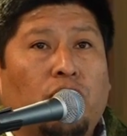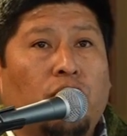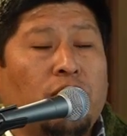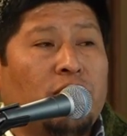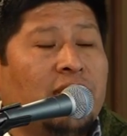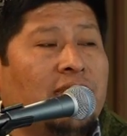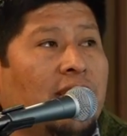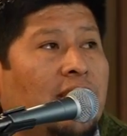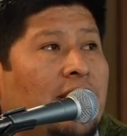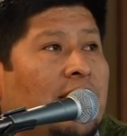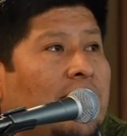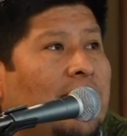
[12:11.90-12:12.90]
Entonces,
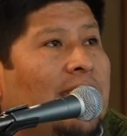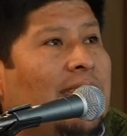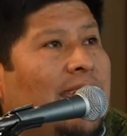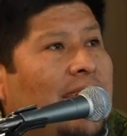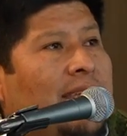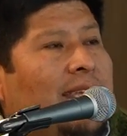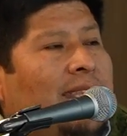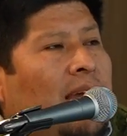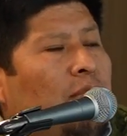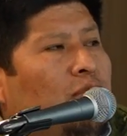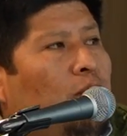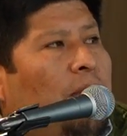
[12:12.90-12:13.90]
eh, eh,
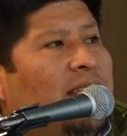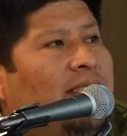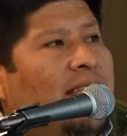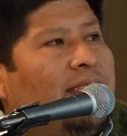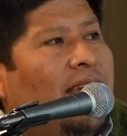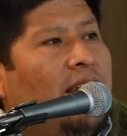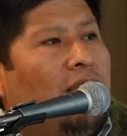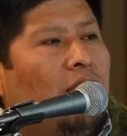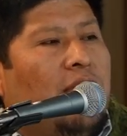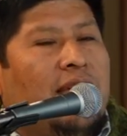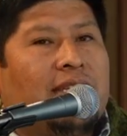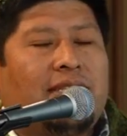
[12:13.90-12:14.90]
digamos, su presencia
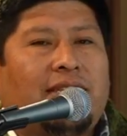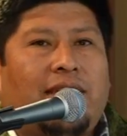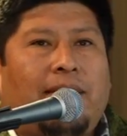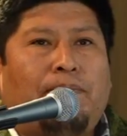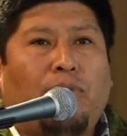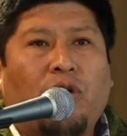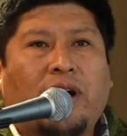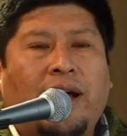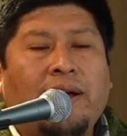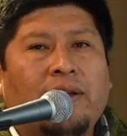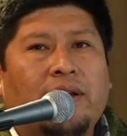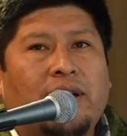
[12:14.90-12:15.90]
no es
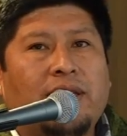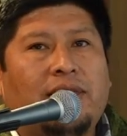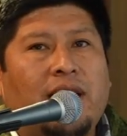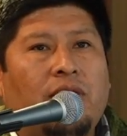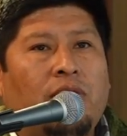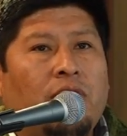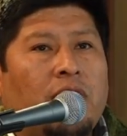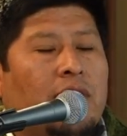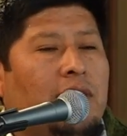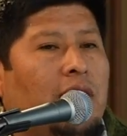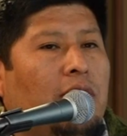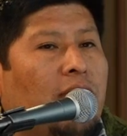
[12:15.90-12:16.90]
poca, reitero,
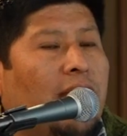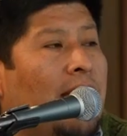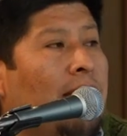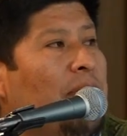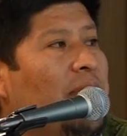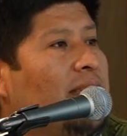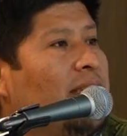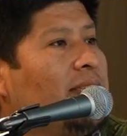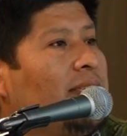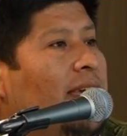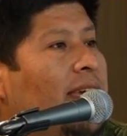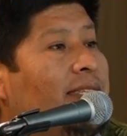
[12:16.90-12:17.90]
tiene una gran
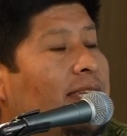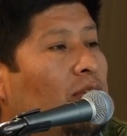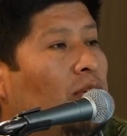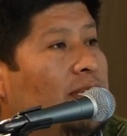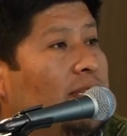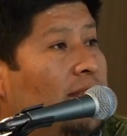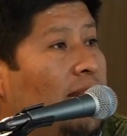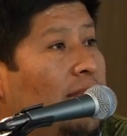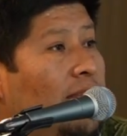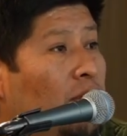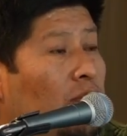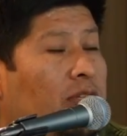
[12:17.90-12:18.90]
presencia en sectores
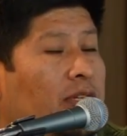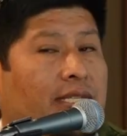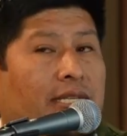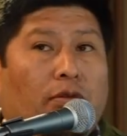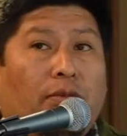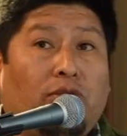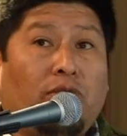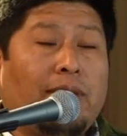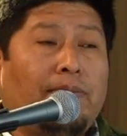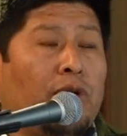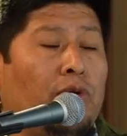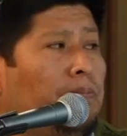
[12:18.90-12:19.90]
estratégicos en ese momento en
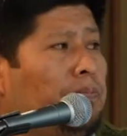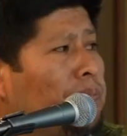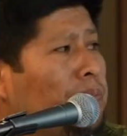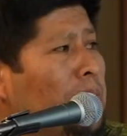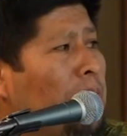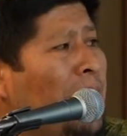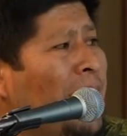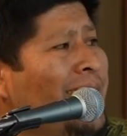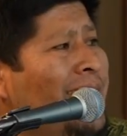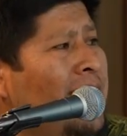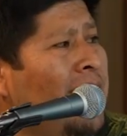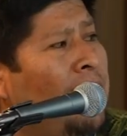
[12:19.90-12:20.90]
el Perú.
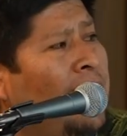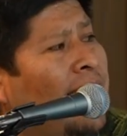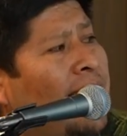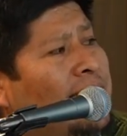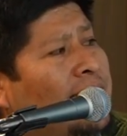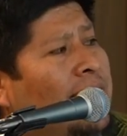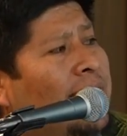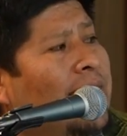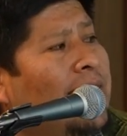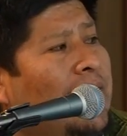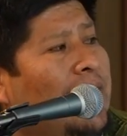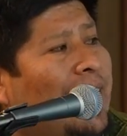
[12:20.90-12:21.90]
Y ahí habrá que decir
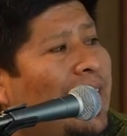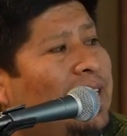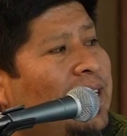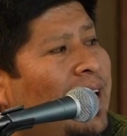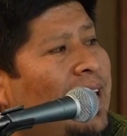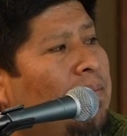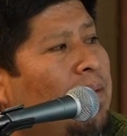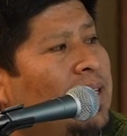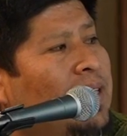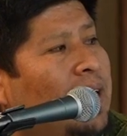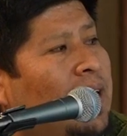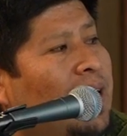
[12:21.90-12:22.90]
que China, además,
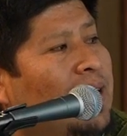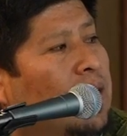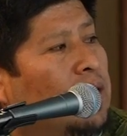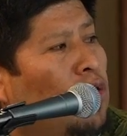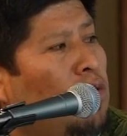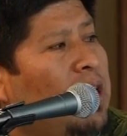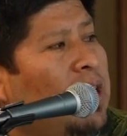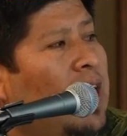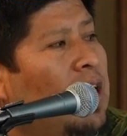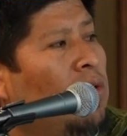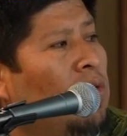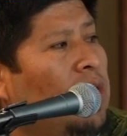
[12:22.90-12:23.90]
en el sector
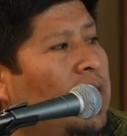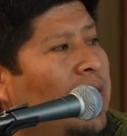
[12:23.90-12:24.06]
minero,